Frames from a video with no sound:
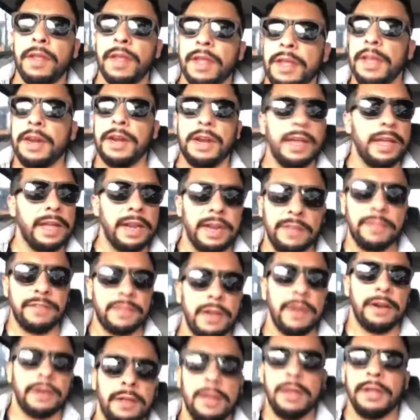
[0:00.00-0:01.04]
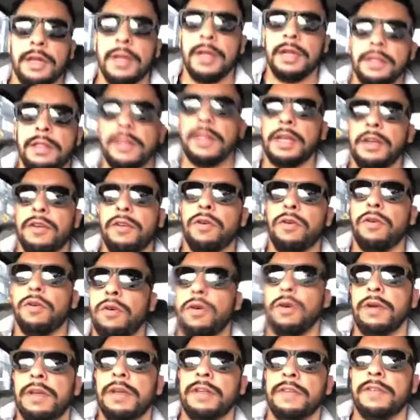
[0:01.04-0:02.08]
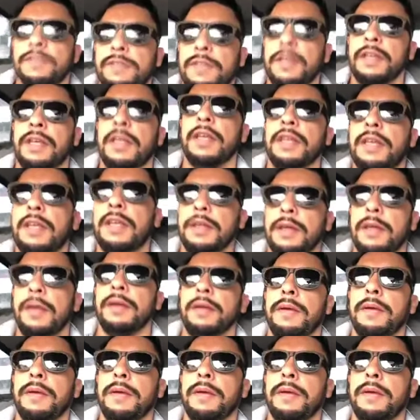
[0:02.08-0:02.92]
Y regresan. Tengo este